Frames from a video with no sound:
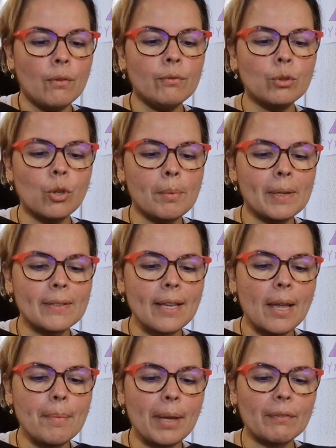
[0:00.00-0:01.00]
Vous commencez
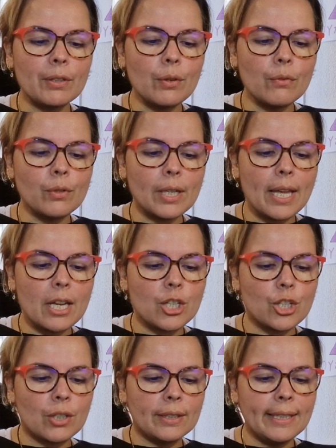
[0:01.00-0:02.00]
un merveilleux
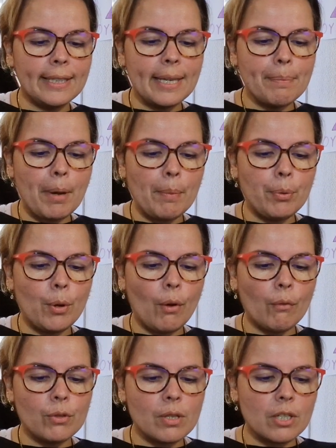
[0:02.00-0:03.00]
voyage. N'ayez pas
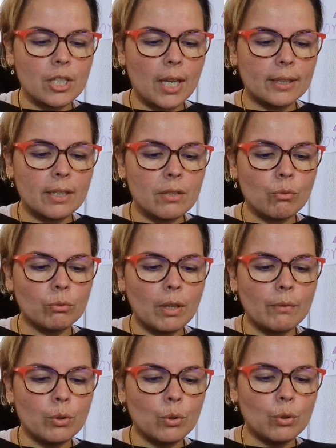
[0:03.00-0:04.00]
peur, vos anges gardiens sont
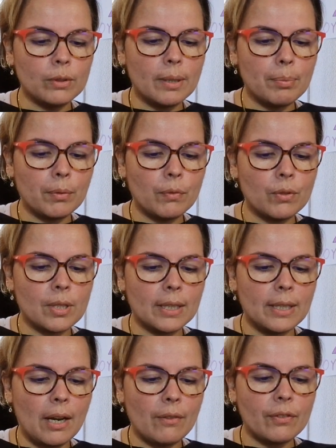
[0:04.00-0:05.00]
à vos côtés pour vous
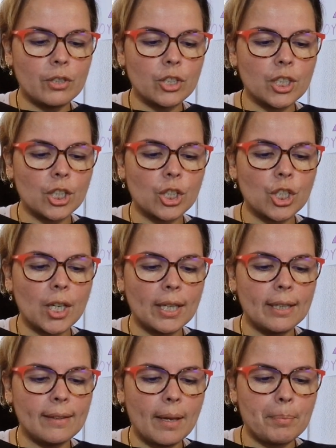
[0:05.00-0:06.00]
aider à franchir
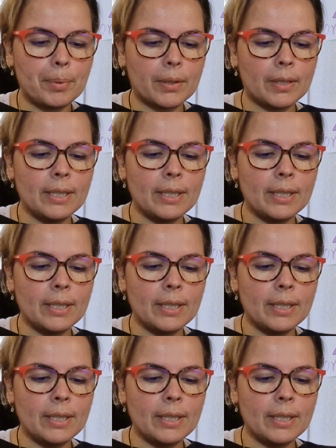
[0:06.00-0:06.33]
chaque étape.